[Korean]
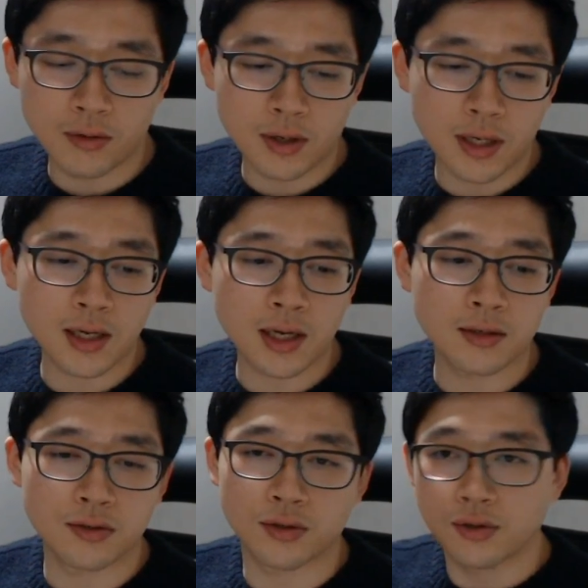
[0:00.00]
이렇게 얘기하는
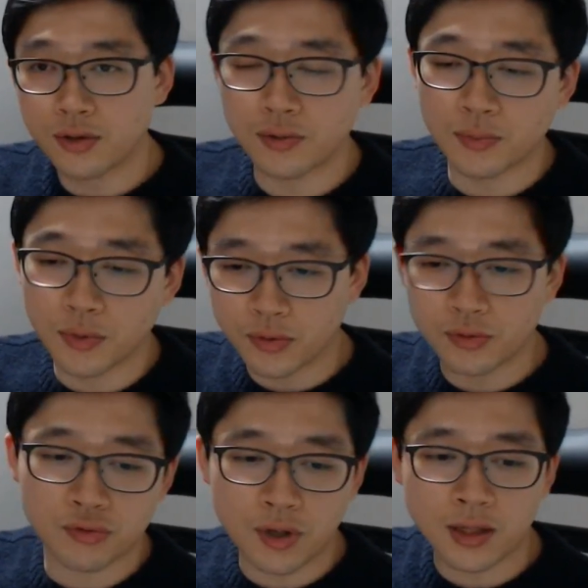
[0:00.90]
거죠. 그리고 모두
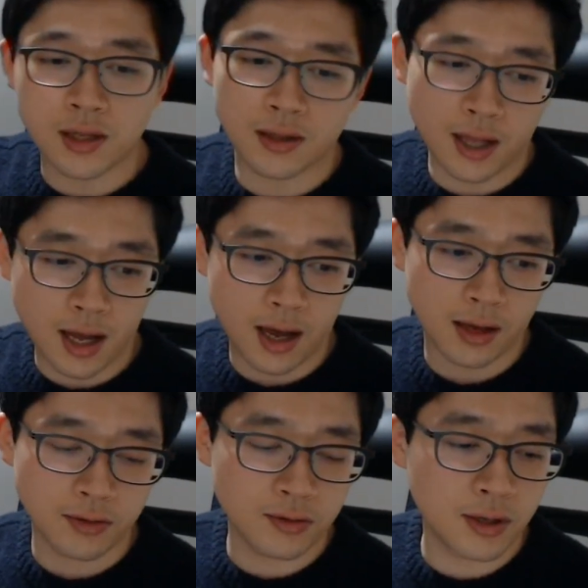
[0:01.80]

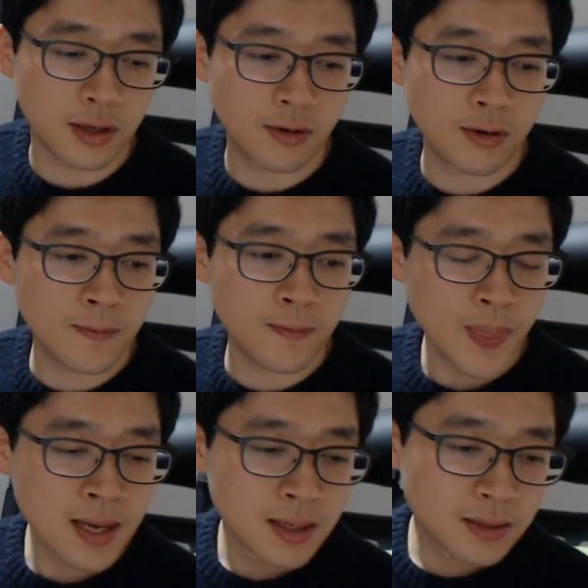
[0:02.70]
순환된다 이런 내용
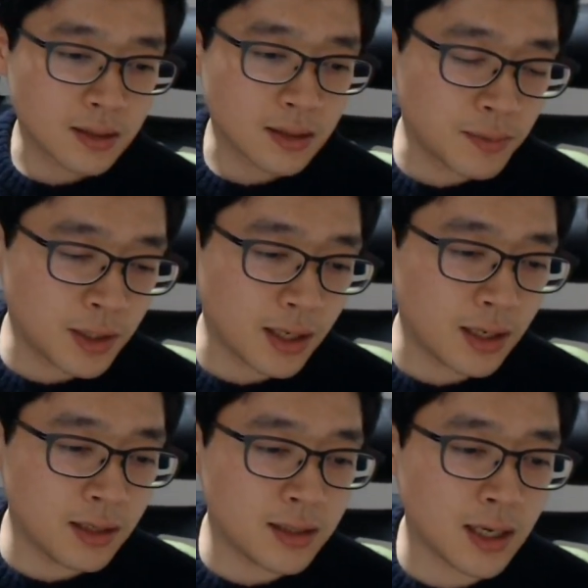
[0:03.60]
저그 밑에
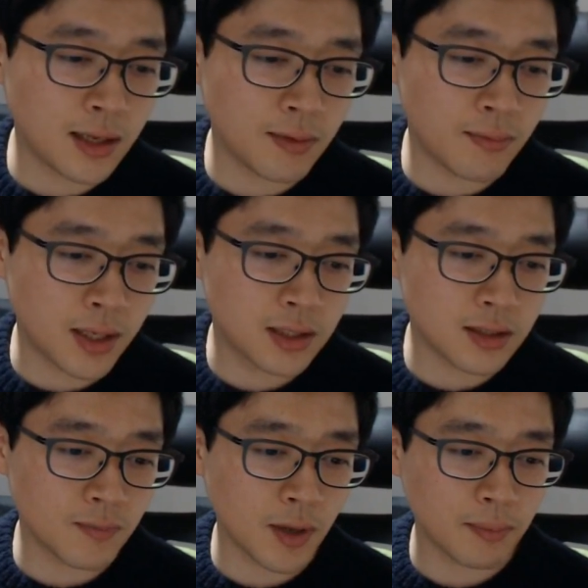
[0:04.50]
1차 냉매
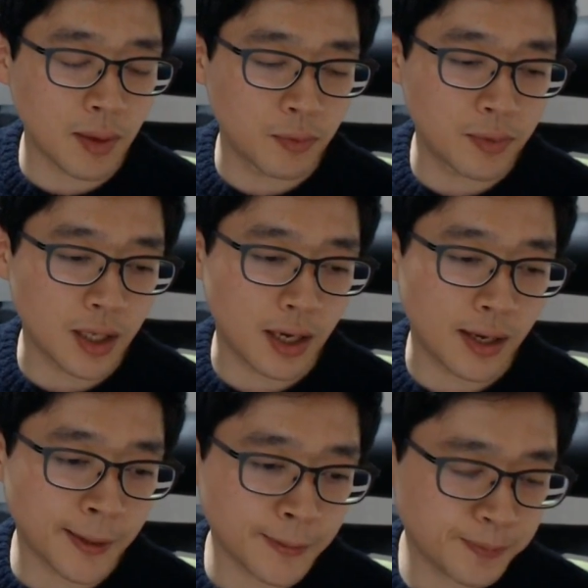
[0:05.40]
직접 냉매
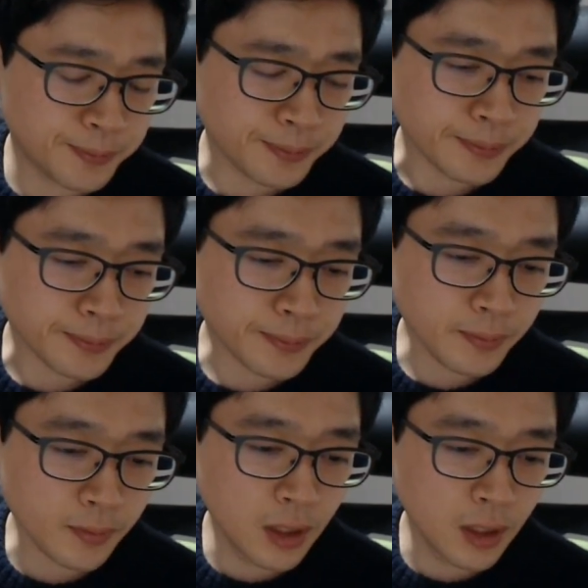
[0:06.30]
봅니다.
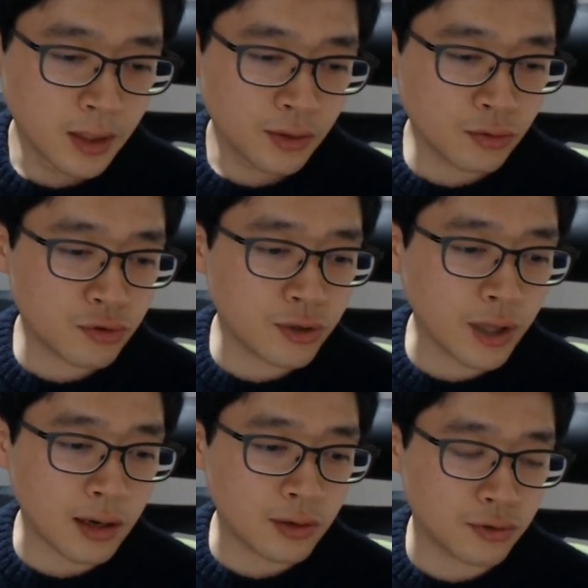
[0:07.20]
요 줄
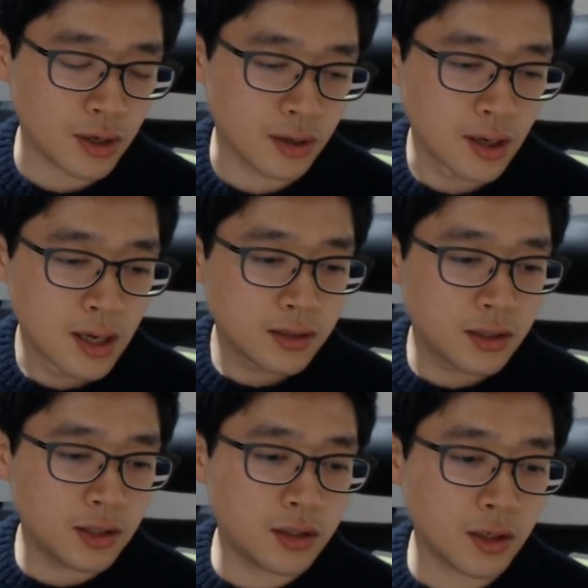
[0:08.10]
다 꺼주세요.
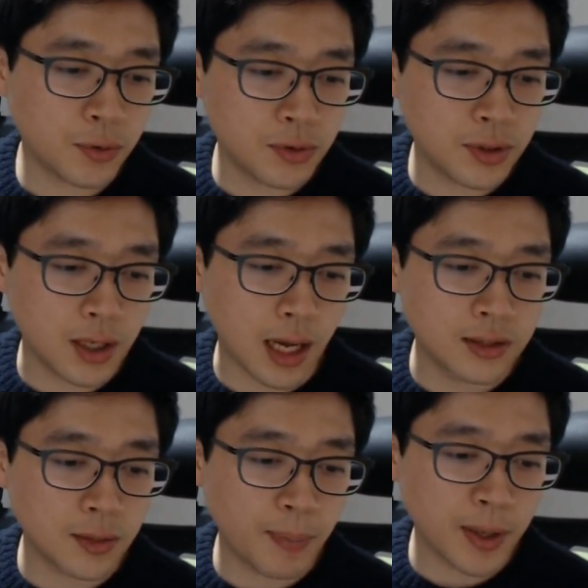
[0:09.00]
직접 또는
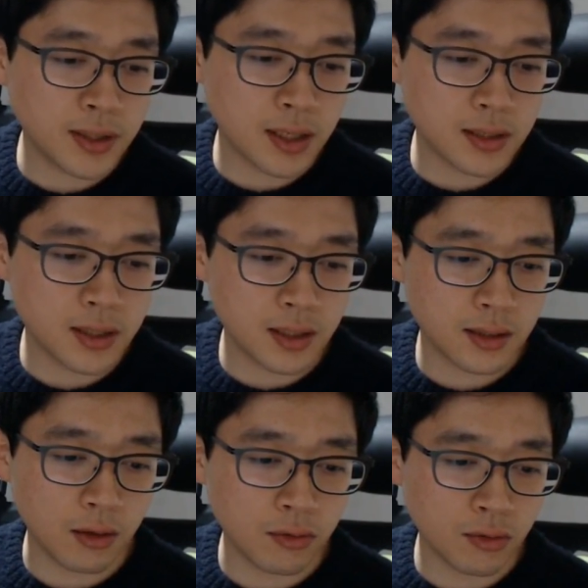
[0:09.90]
간접 팽창식
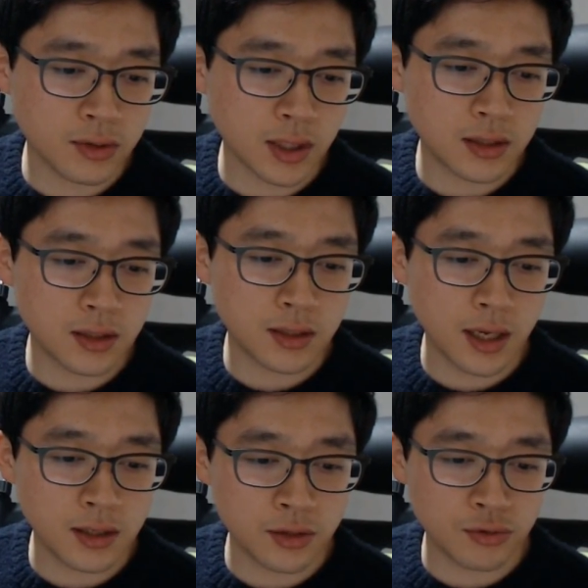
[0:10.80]
냉동장치
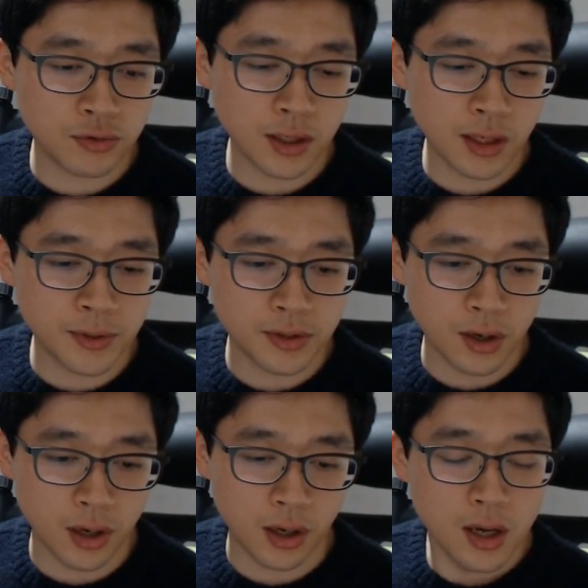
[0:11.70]
내를
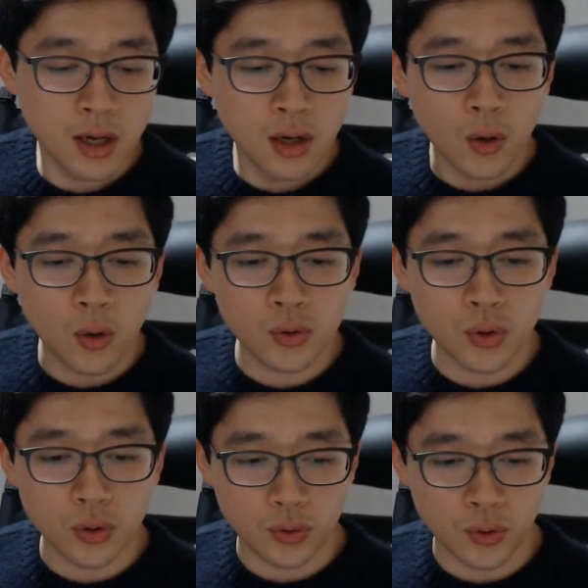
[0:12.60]
순환하면서
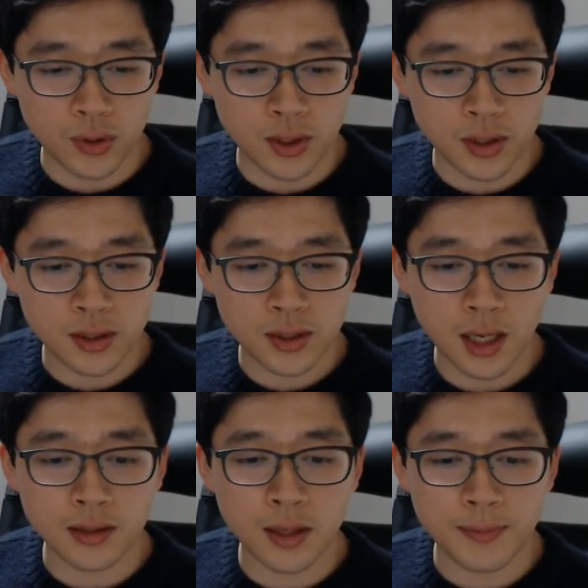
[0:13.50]
온도 또는
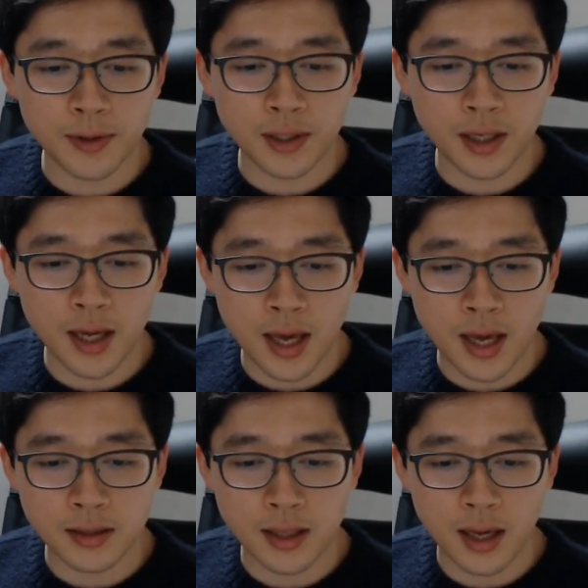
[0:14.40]
상태
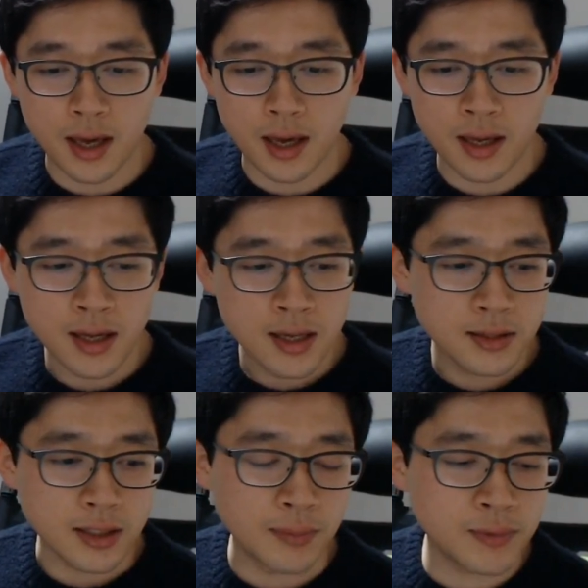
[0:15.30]
변화에 의해
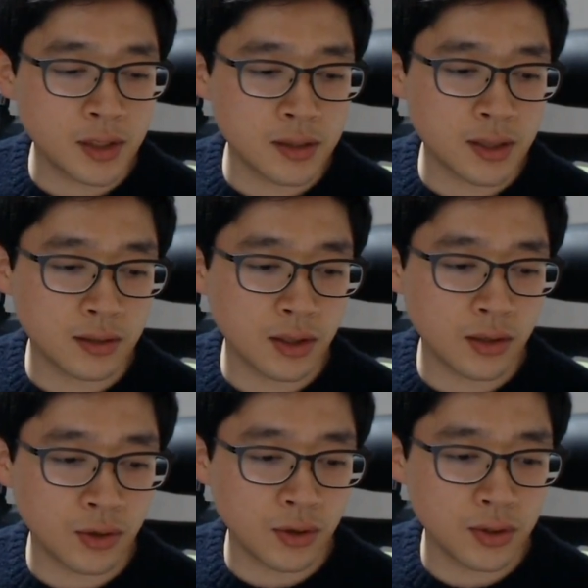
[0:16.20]
잠열
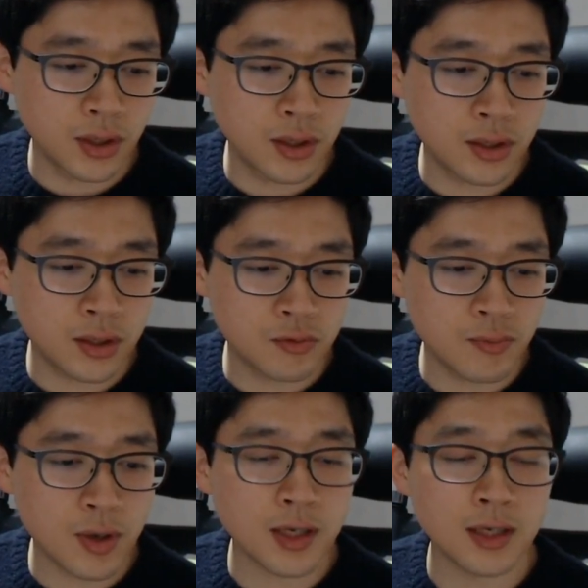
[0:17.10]
상태로 열을
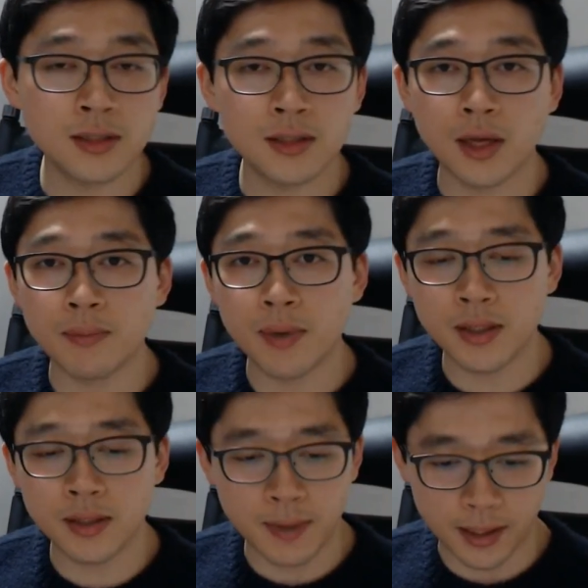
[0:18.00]
운반하는
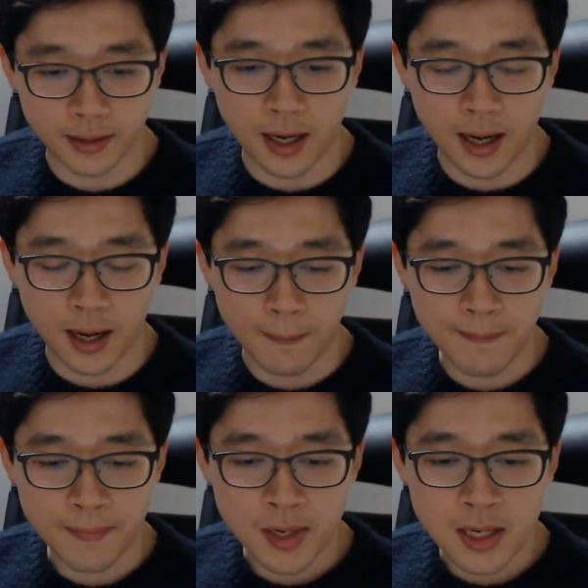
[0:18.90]
냉매를 말한다.
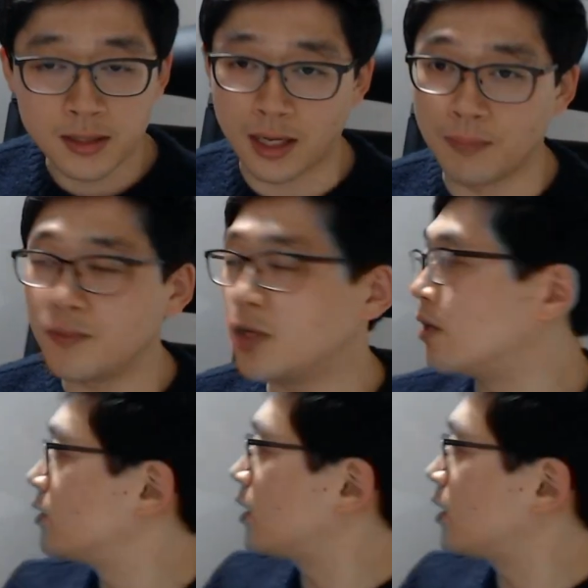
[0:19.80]
잠열.